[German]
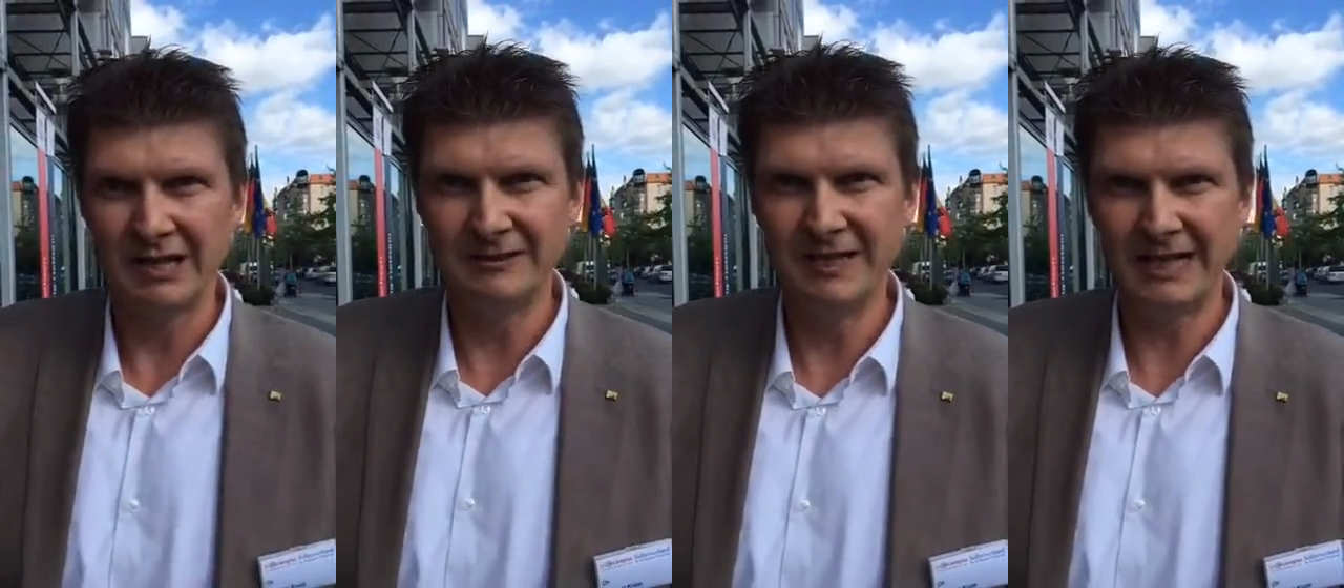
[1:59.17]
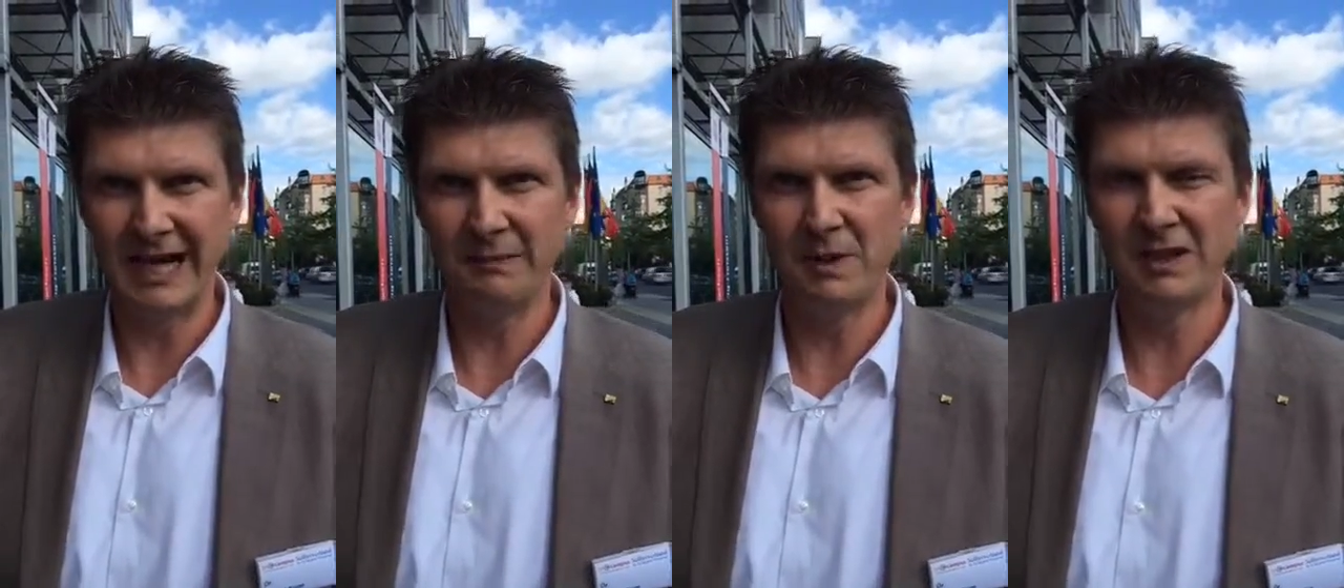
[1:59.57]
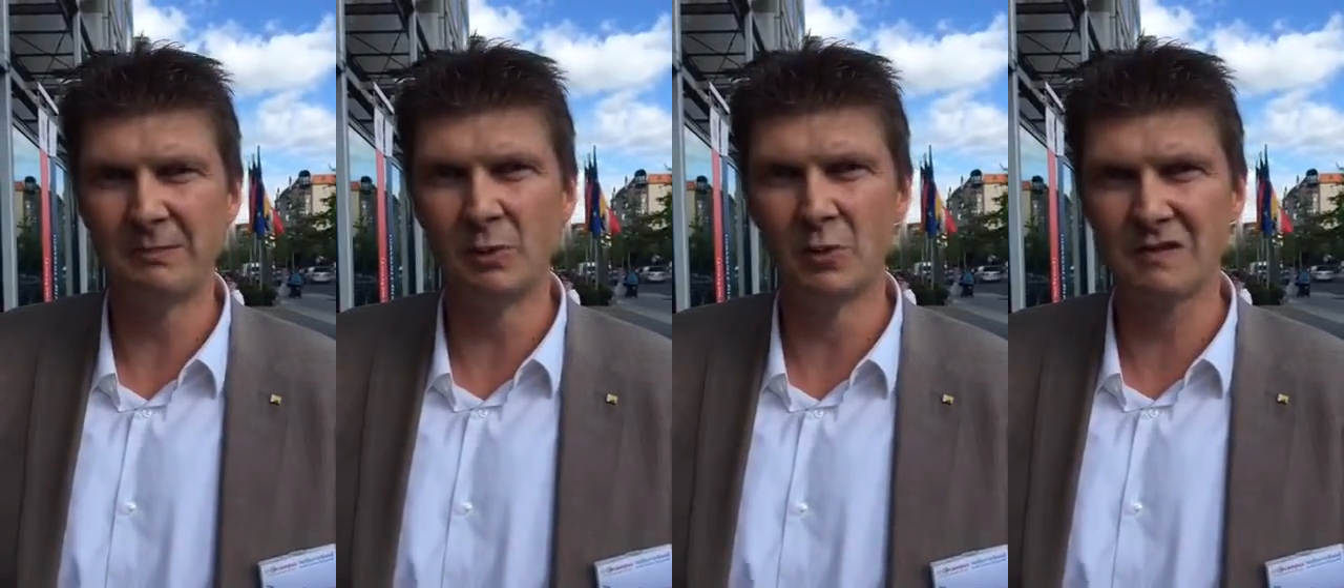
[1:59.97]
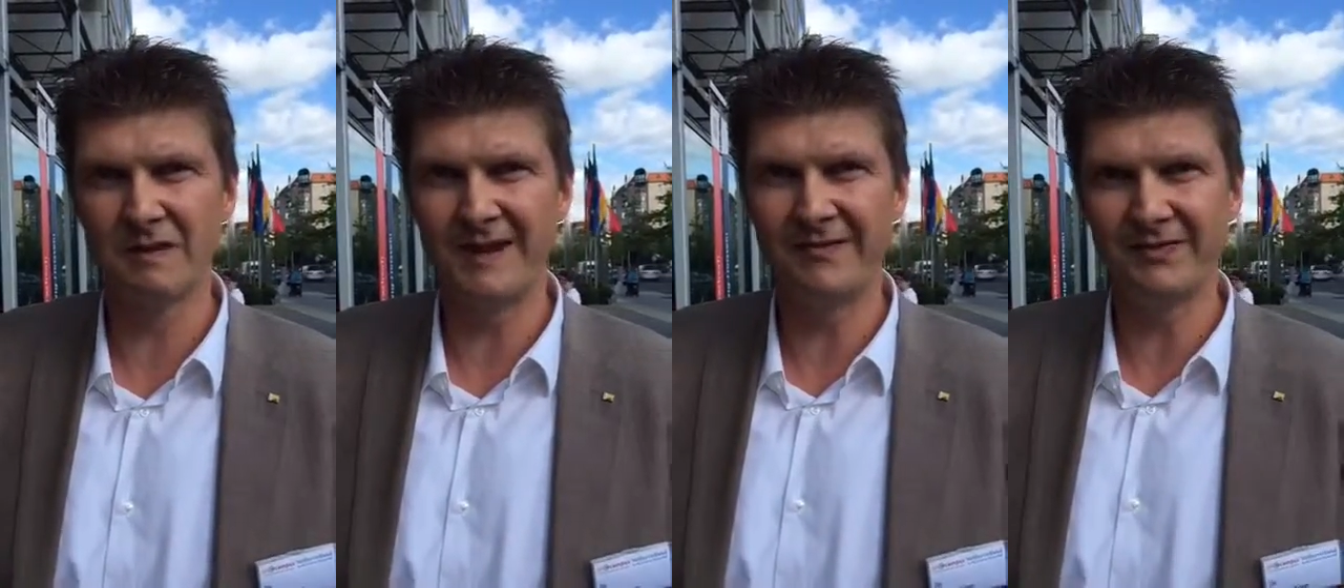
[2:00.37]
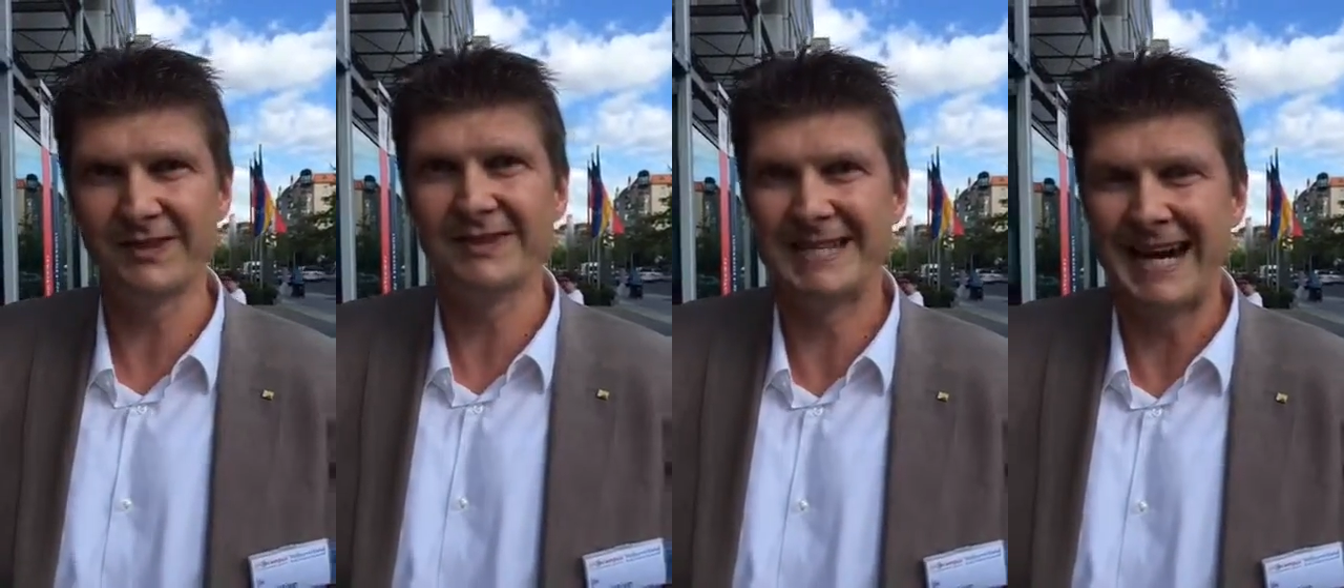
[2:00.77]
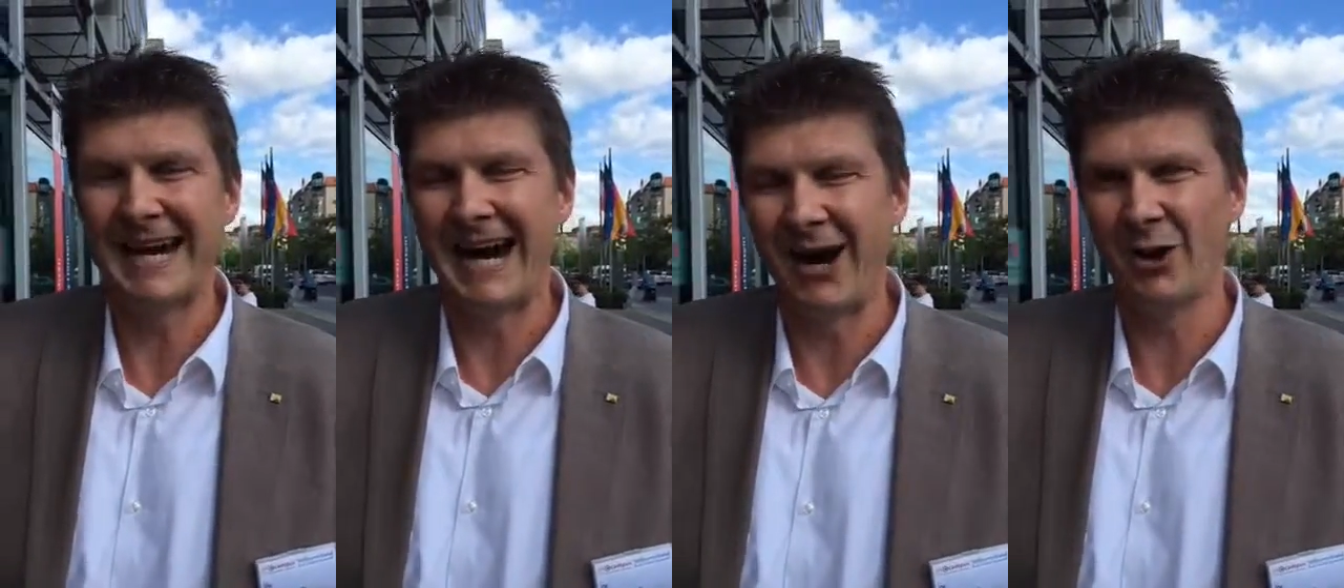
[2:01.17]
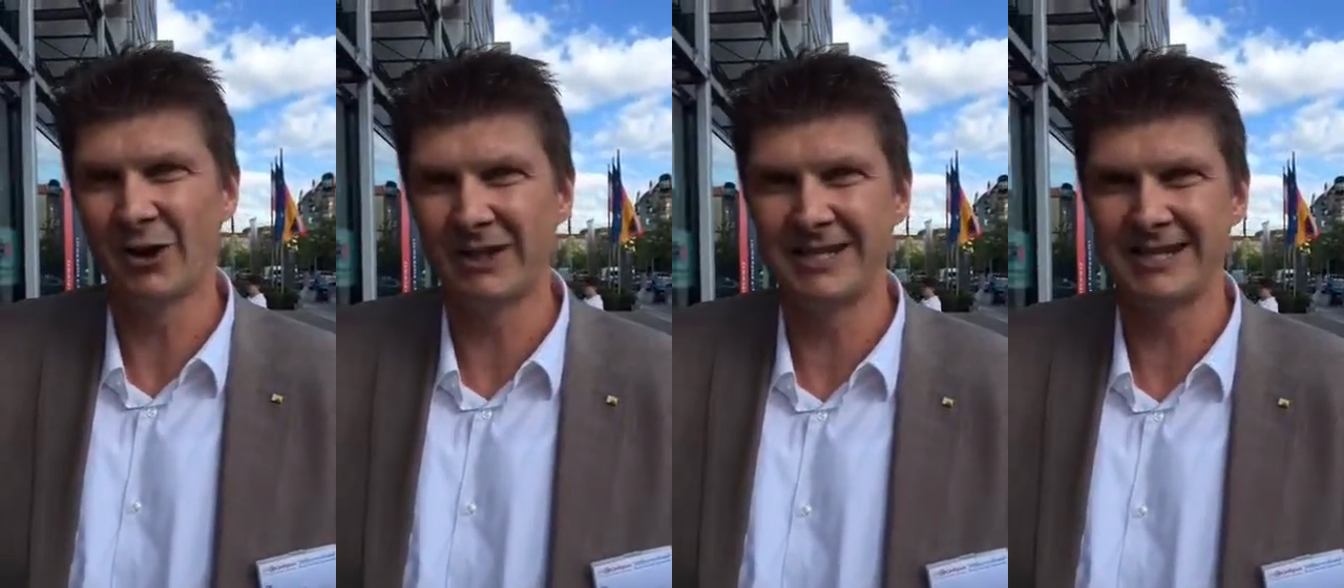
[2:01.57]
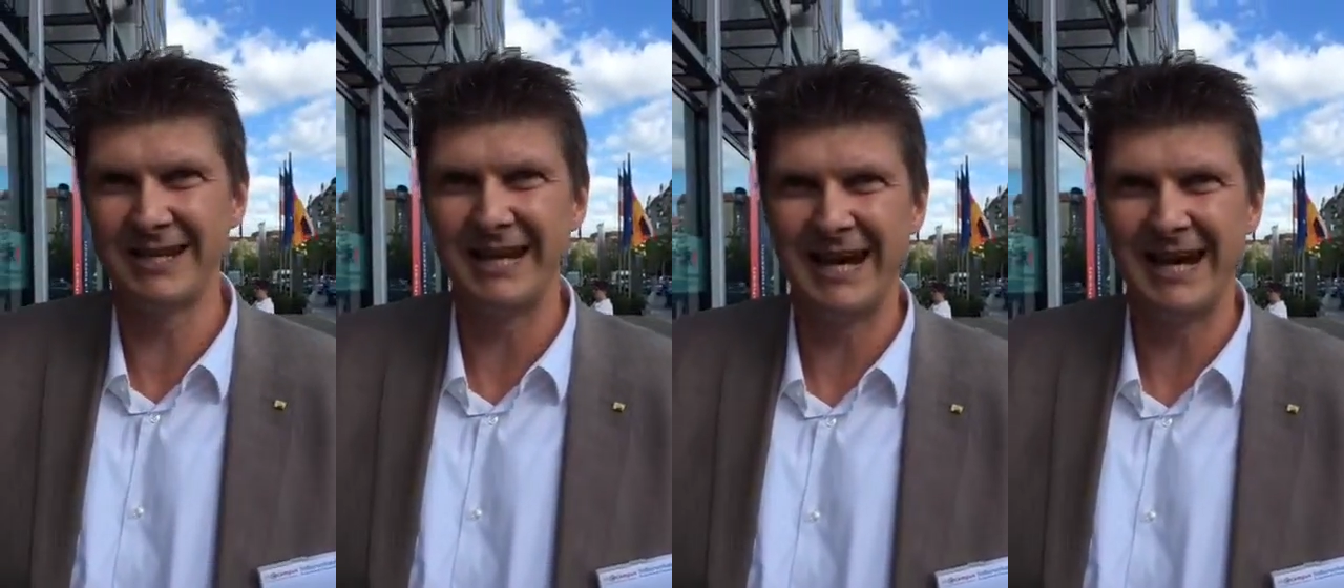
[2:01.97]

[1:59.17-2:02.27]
Drittanbieter-MOOCs verwenden, ja auch diese